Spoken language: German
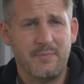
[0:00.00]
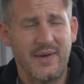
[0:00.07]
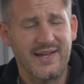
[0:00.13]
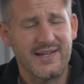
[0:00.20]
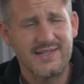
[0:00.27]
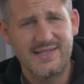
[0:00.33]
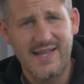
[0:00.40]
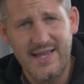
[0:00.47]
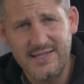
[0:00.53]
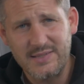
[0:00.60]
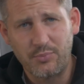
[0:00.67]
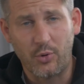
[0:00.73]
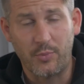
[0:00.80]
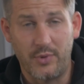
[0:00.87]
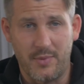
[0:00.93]
bei
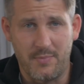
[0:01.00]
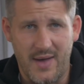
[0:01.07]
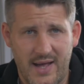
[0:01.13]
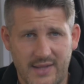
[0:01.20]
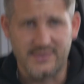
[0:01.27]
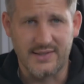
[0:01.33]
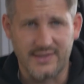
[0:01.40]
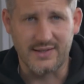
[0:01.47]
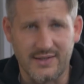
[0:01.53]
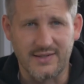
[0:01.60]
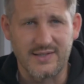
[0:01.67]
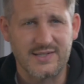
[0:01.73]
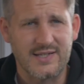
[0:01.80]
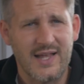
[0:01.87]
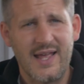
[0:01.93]
Gesäßproblematiken
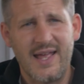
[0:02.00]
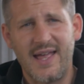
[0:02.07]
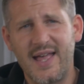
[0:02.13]
ist